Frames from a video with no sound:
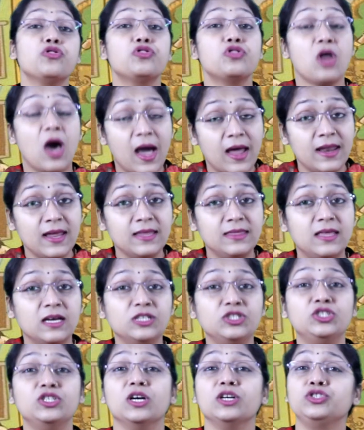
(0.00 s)
सारे
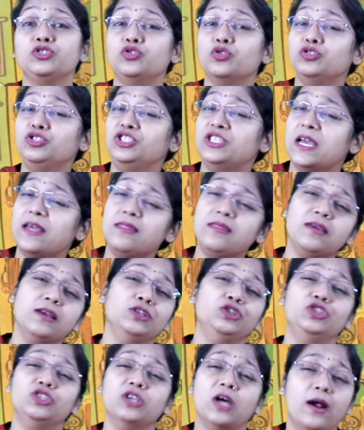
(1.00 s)
दर्शक जो
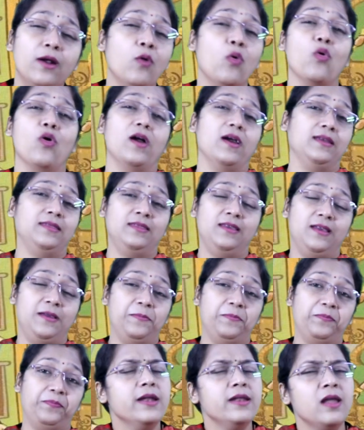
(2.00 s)
जैसे जड़ हो गए थे
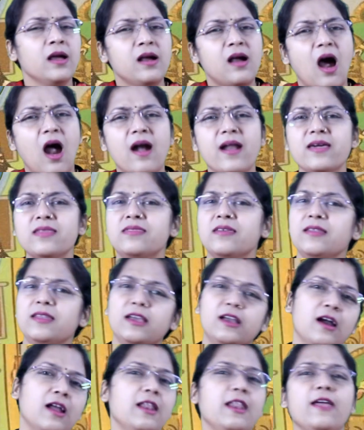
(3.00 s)
नगाड़े से
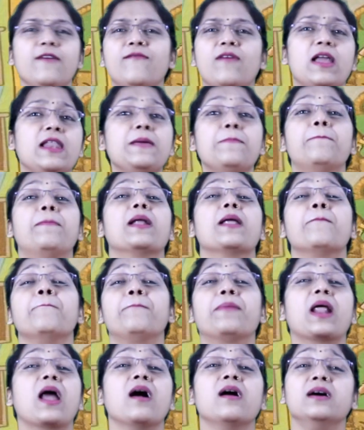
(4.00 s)
निकलने वाली
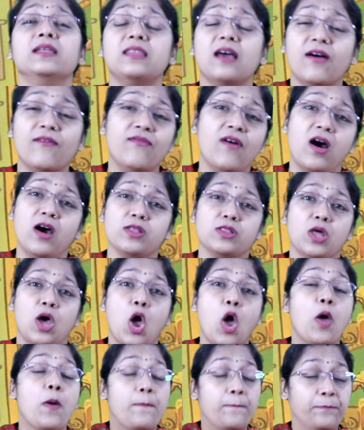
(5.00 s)
परंपरागत आवाज
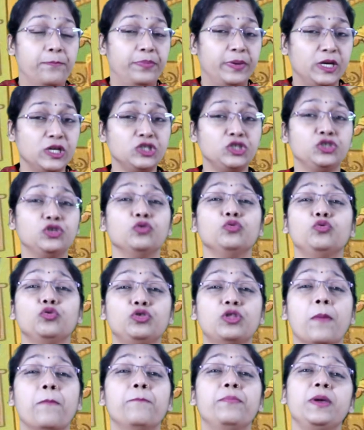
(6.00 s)
भीष्ण
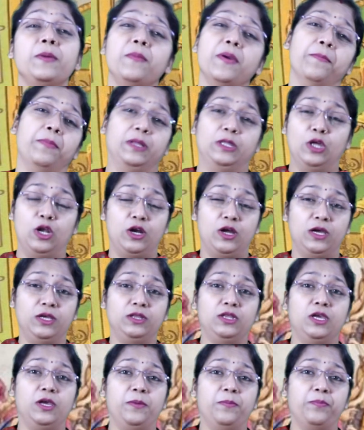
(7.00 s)
दुदम्बी में बदल गई
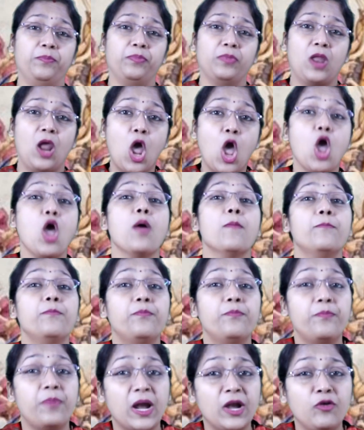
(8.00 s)
थी
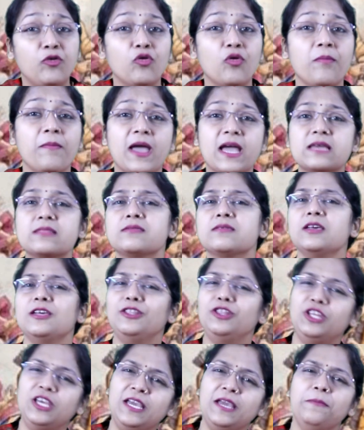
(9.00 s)
पेट्रोमैक्स की
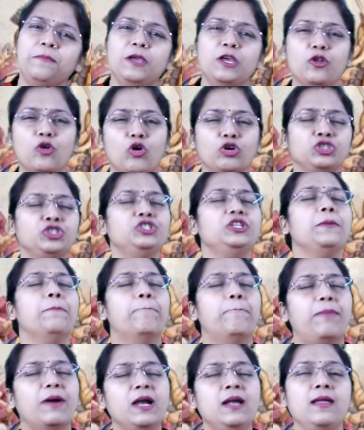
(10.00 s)
धीमी रोशनी
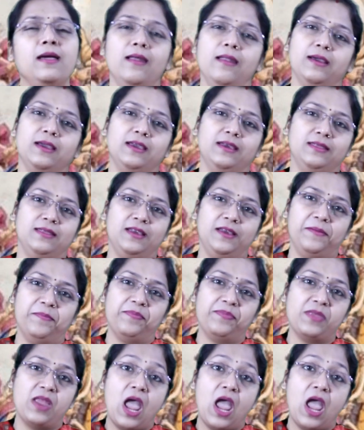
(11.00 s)
बढ़ने लगी थी